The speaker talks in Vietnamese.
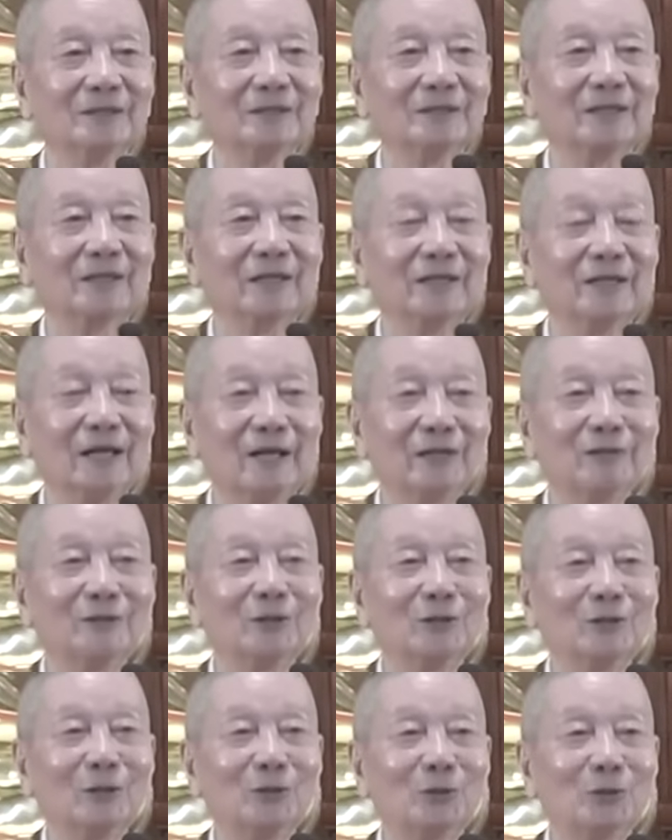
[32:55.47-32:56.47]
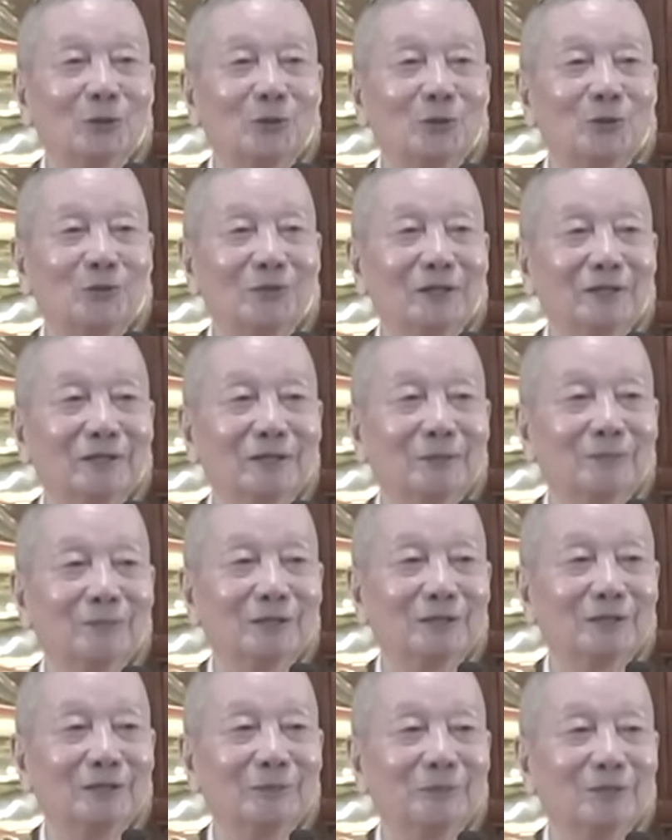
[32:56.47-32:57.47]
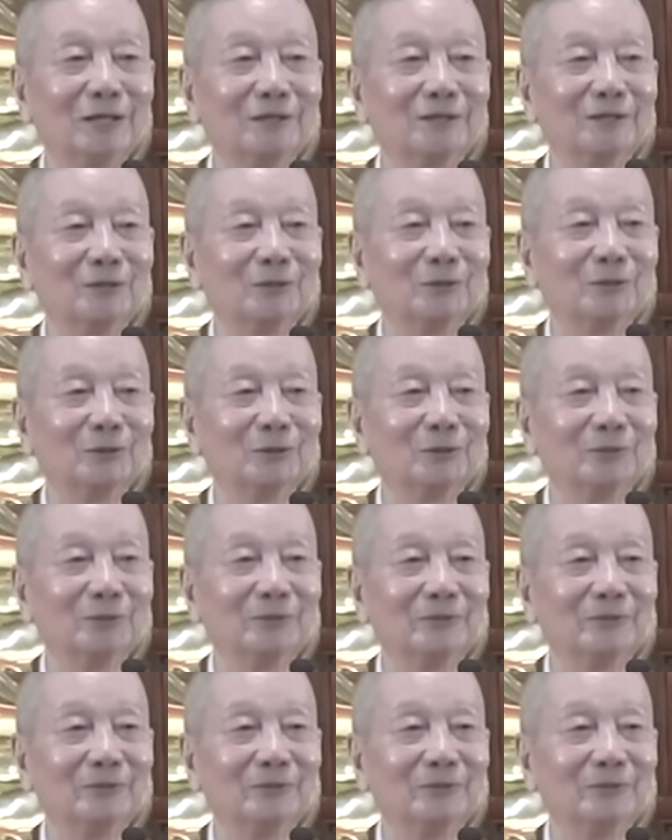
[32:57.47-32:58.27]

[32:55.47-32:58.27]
tức là để cho nó tu và tìm cách giúp đỡ cho nó tu